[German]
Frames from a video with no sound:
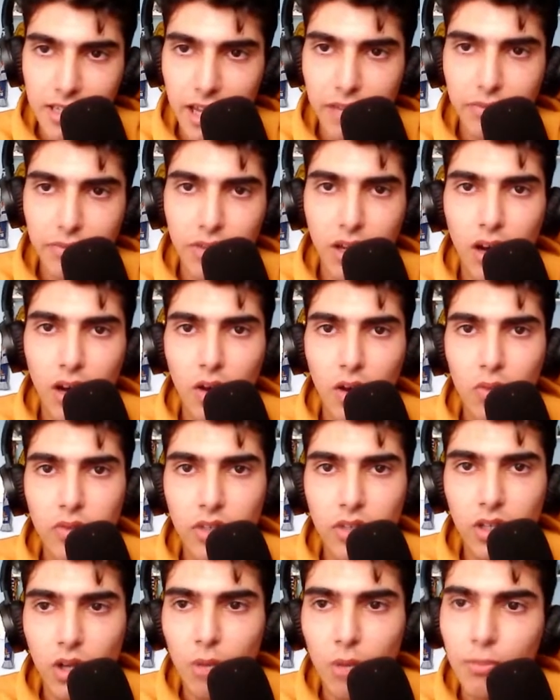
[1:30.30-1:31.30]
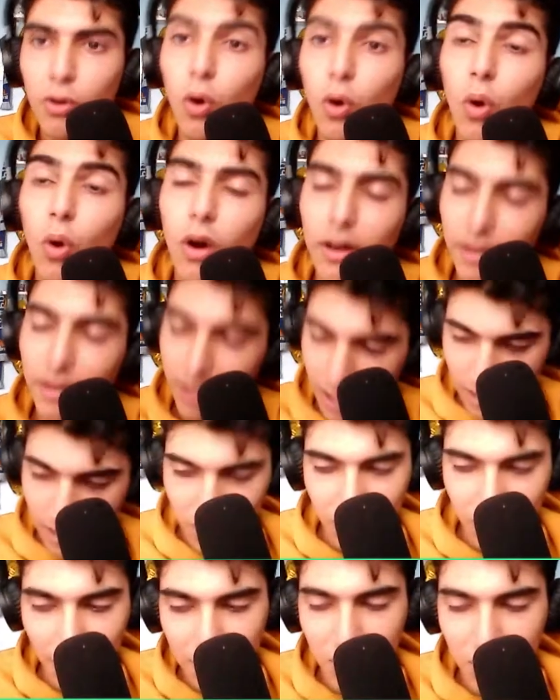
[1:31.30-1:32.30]
Hälfte aufgenommen.
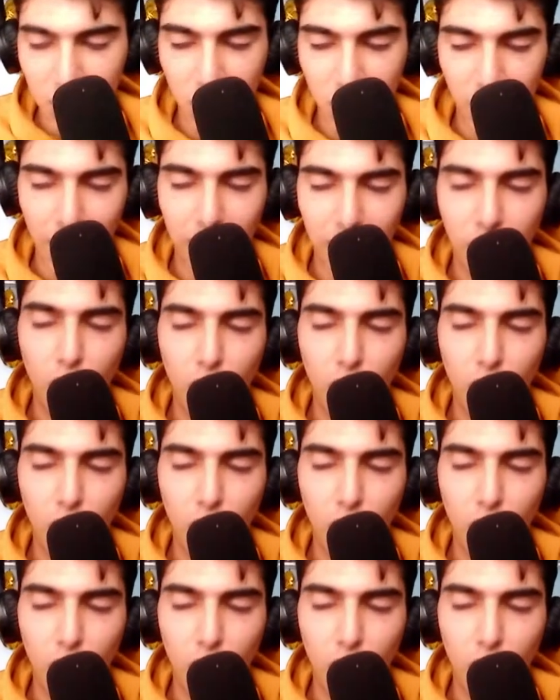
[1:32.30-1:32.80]
Also ich habe sie schon lange